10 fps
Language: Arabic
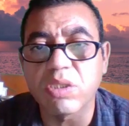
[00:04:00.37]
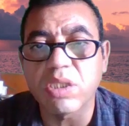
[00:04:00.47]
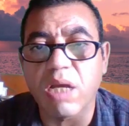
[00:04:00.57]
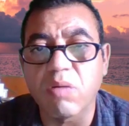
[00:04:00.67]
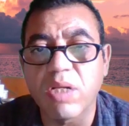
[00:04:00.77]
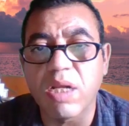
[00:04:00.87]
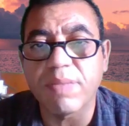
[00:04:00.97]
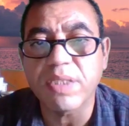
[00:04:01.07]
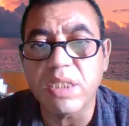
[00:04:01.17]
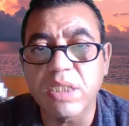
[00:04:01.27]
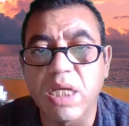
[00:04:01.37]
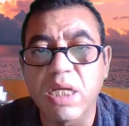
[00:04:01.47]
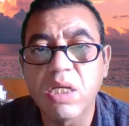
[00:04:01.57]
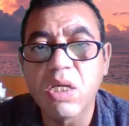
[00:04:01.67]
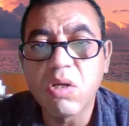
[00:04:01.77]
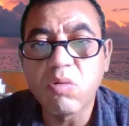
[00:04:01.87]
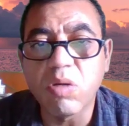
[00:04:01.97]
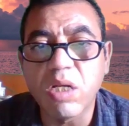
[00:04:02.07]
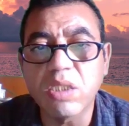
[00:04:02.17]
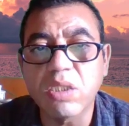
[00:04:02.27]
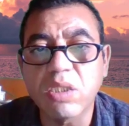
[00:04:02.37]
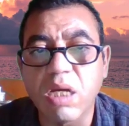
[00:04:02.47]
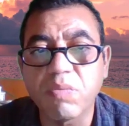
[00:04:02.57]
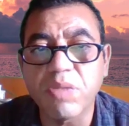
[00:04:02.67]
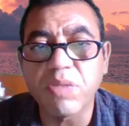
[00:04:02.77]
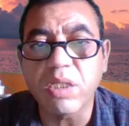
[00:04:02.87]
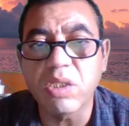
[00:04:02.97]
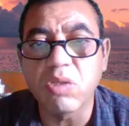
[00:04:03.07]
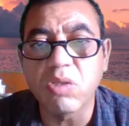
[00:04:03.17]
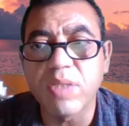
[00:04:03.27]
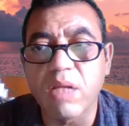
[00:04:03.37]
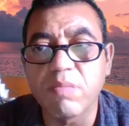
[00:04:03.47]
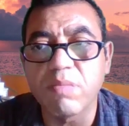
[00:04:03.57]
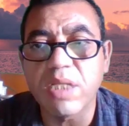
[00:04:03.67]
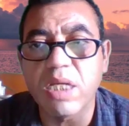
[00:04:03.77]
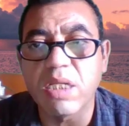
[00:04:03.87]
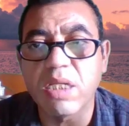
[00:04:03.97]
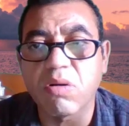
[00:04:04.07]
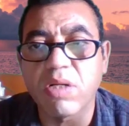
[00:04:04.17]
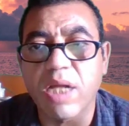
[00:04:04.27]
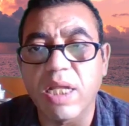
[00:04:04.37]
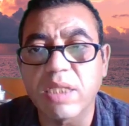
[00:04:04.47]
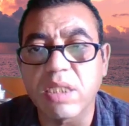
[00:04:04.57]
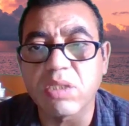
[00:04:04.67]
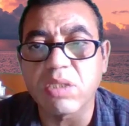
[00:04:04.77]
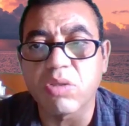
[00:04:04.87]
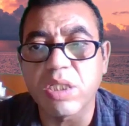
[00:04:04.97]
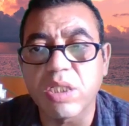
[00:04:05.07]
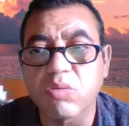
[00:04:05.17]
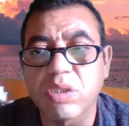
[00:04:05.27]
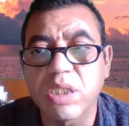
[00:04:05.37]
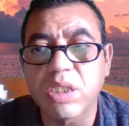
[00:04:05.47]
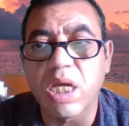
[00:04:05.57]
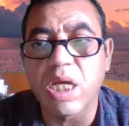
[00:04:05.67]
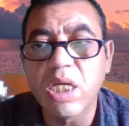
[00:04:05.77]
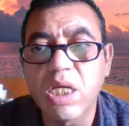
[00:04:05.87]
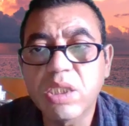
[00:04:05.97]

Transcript: إيراني تحول إلى المسيحية والذي تعرف ترحيله من ألمانيا إلى إيران على أساس الحرية الهندية